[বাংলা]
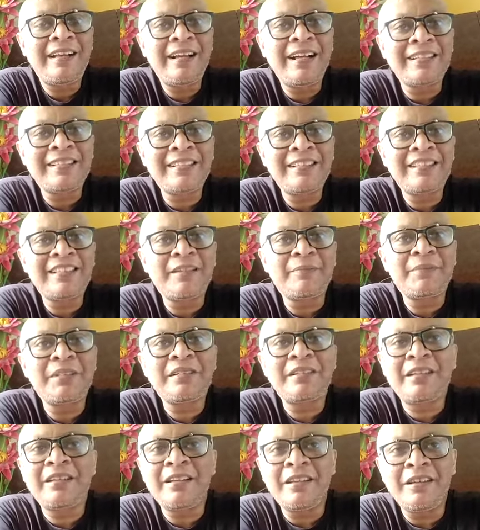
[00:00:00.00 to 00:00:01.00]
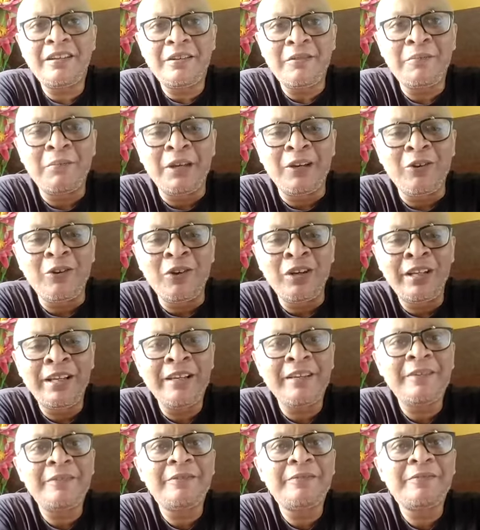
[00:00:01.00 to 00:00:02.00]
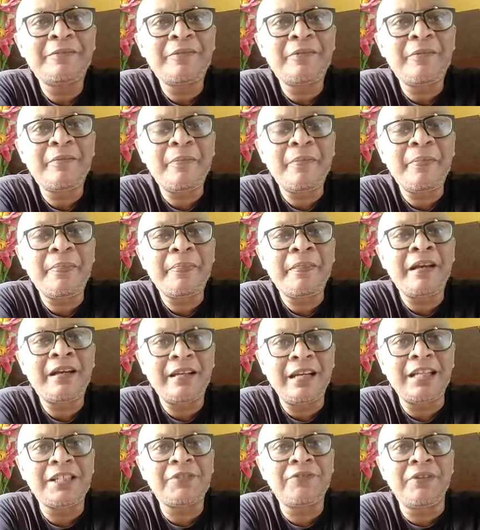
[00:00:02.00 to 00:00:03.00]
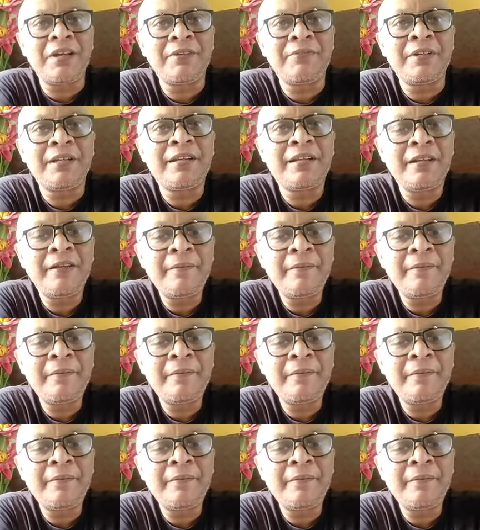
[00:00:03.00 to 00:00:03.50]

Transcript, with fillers: আজকের সাবজেক্ট বেঙ্গলি ক্লাস ফাইভের